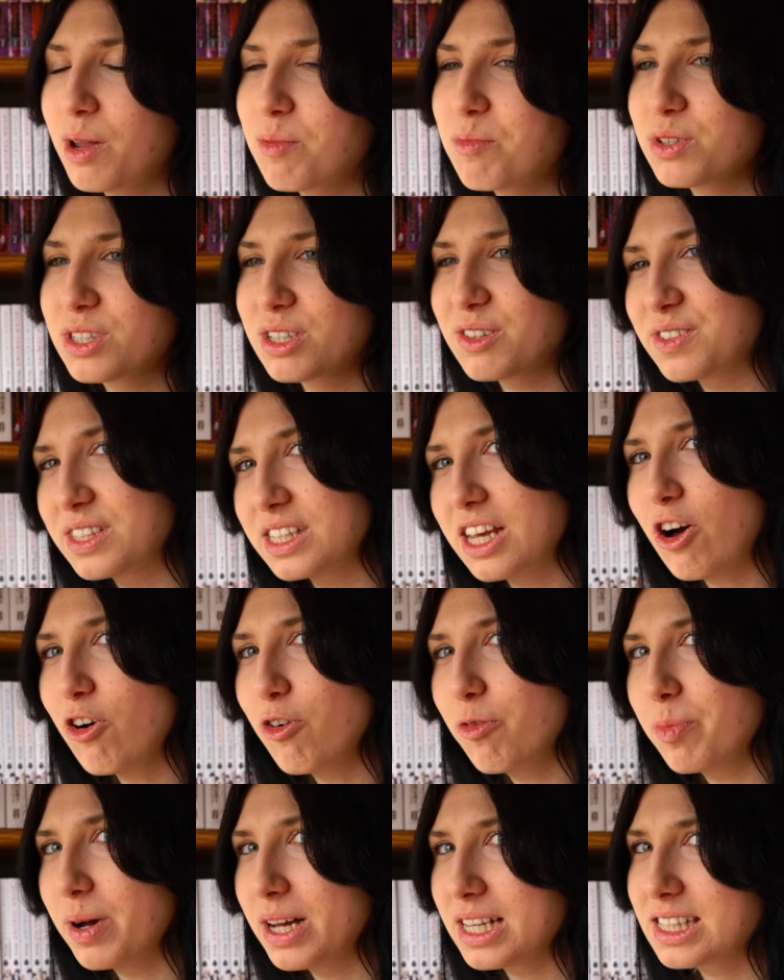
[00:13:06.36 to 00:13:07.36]
und er muss auf sie
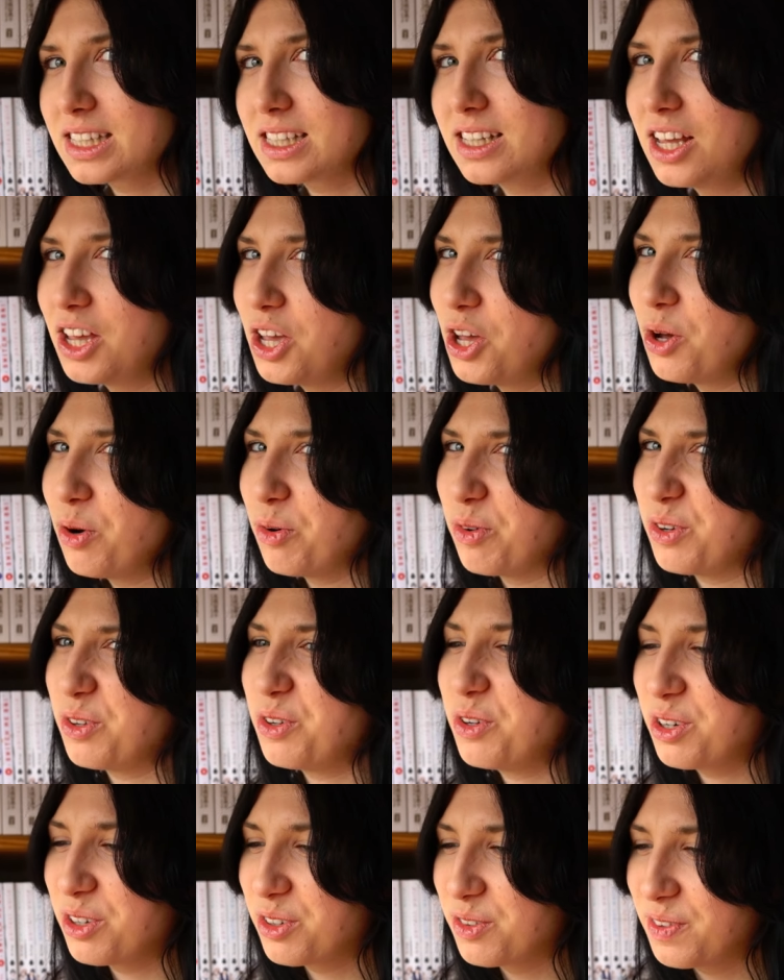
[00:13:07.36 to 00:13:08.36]
aufpassen und
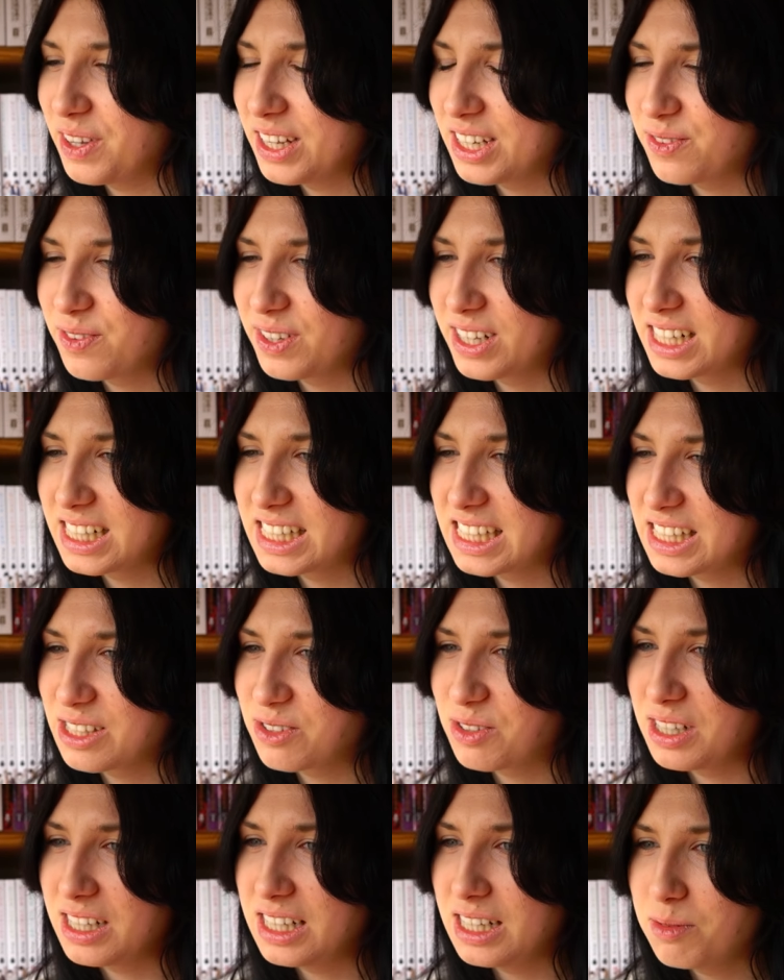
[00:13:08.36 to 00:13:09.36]
irgendwie entwickelt
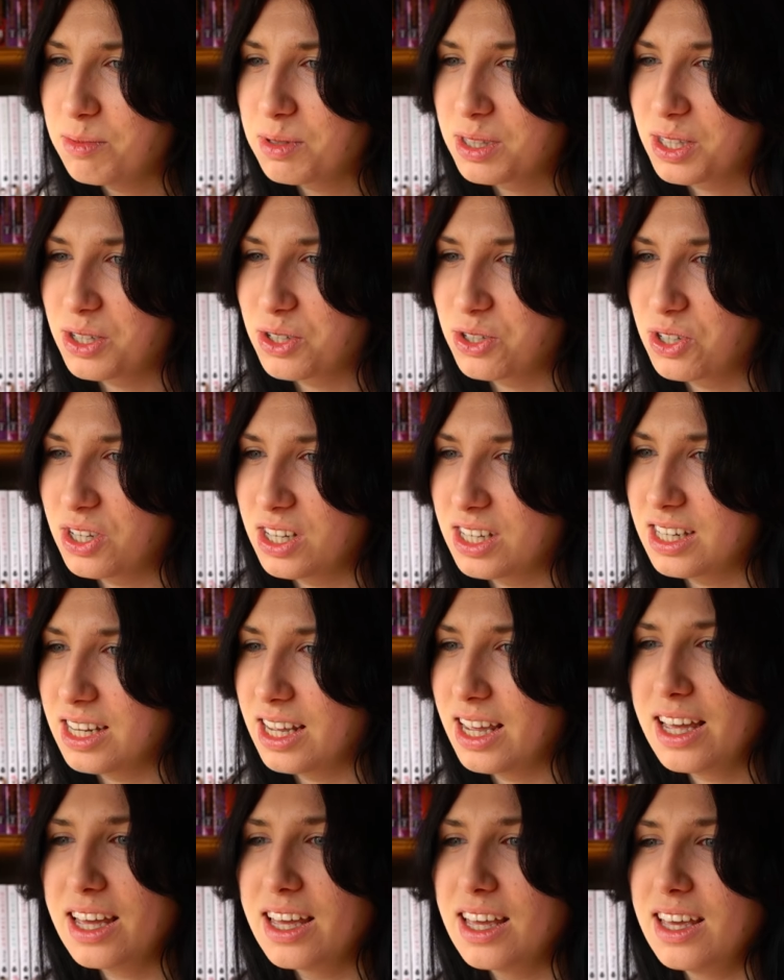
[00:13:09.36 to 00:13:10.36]
sich so eine
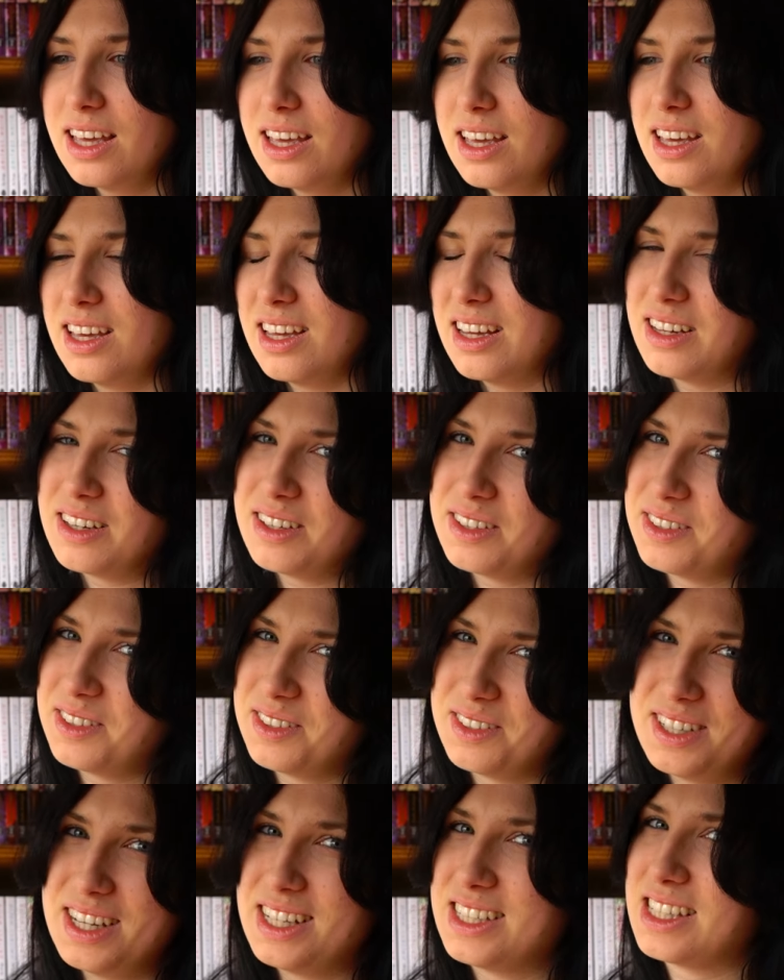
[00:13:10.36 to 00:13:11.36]
Liebesgeschichte
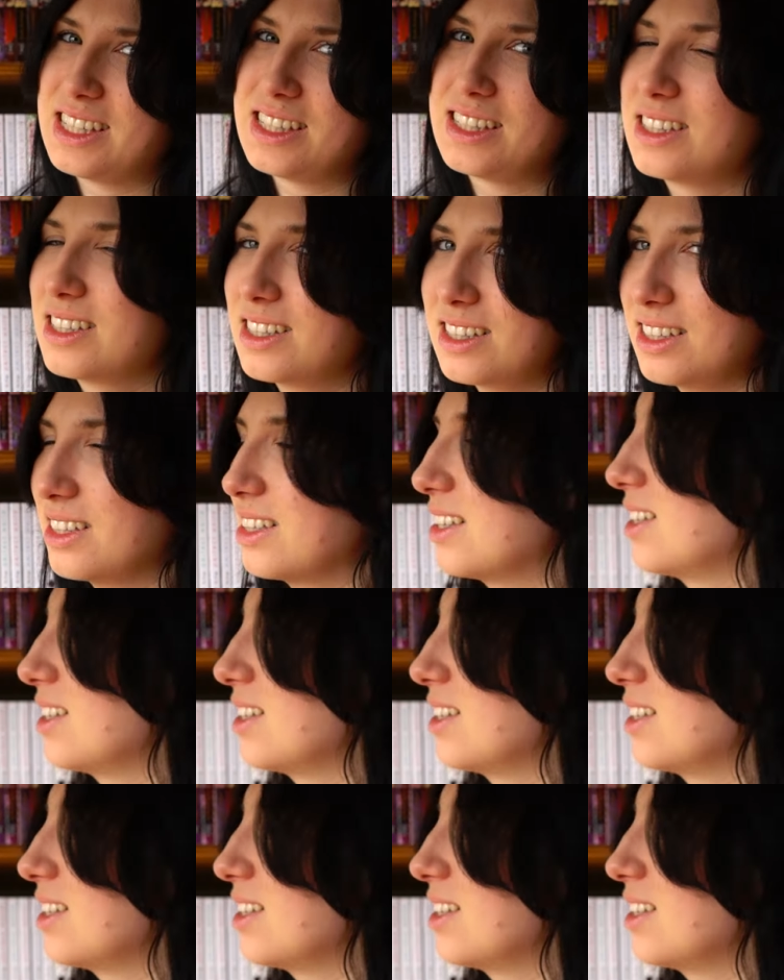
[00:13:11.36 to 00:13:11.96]
und das ist